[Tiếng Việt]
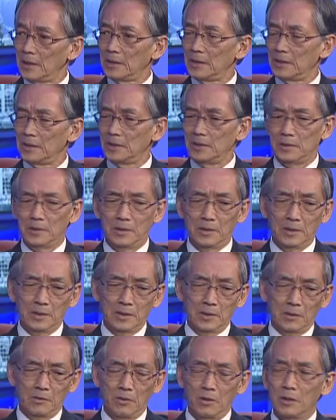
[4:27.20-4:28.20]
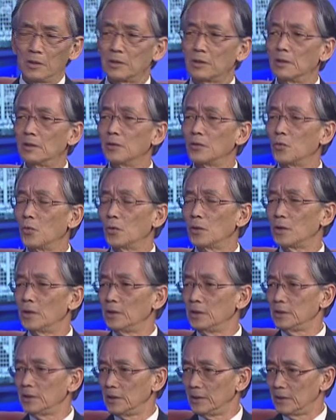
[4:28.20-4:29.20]
các cái gọi là cường quốc
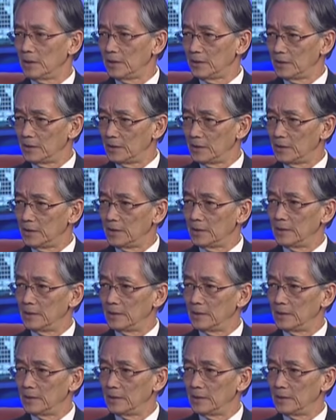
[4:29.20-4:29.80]
lớn trên thế giới